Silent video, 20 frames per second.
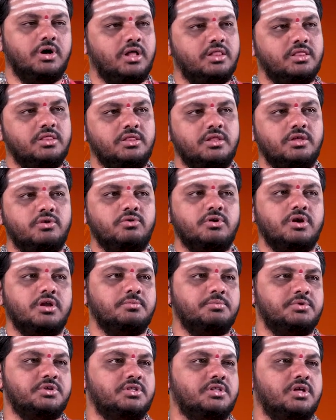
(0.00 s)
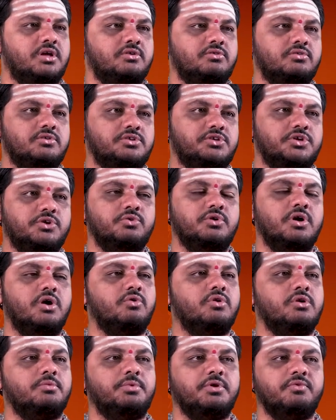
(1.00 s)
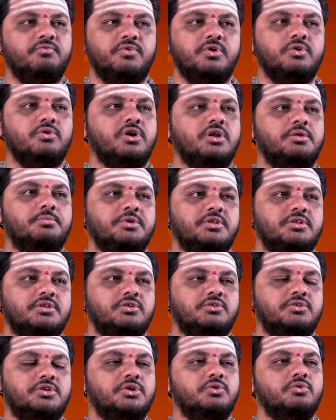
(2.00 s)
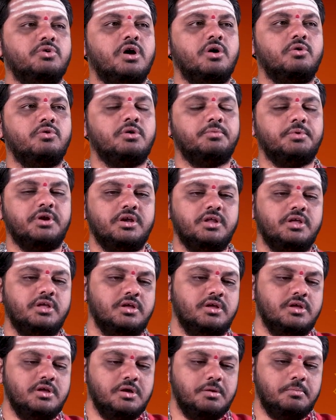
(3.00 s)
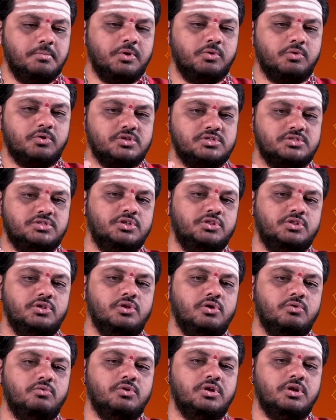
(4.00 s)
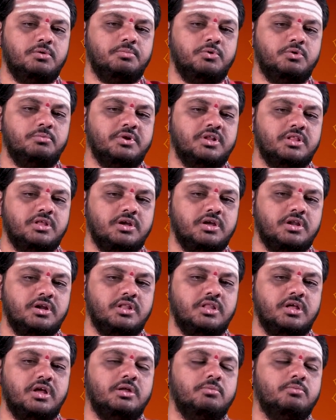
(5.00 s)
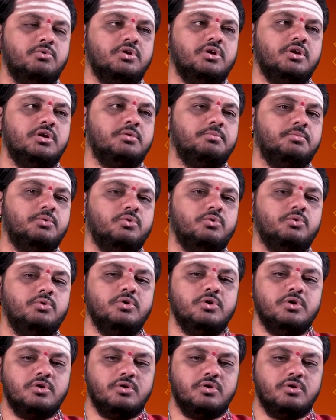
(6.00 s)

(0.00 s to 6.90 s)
అందరూ కనిపిస్తారు చెడుగా ఉన్నప్పుడు ఎవ్వరూ కనిపించరు చెడుగా ఉన్నప్పుడు అంటే మనం ఒక స్థితిలో ఉన్నప్పుడు మన దగ్గర ధనం ఉన్నప్పుడు